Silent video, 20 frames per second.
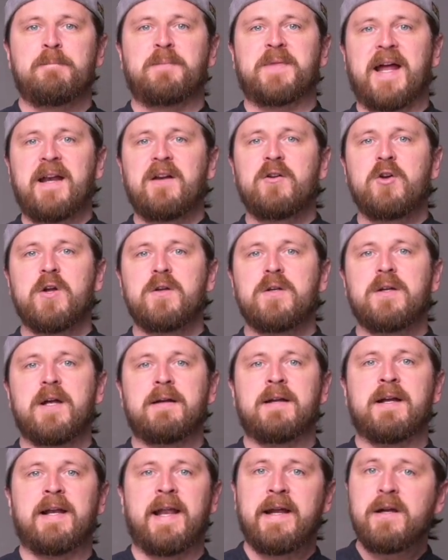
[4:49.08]
Dann könnt ihr
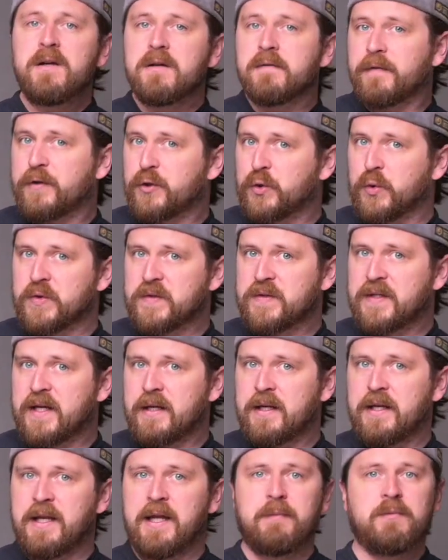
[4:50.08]
eine längere
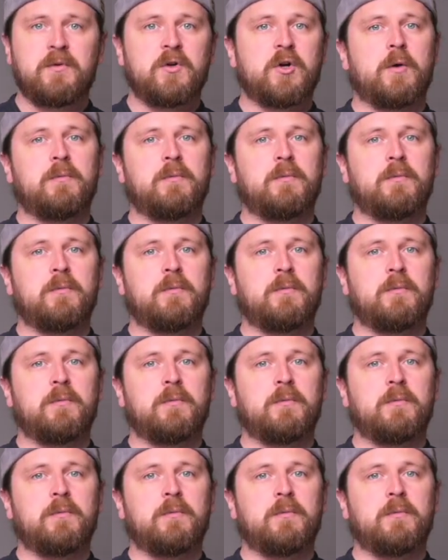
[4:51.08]
Verschlusszeit nehmen,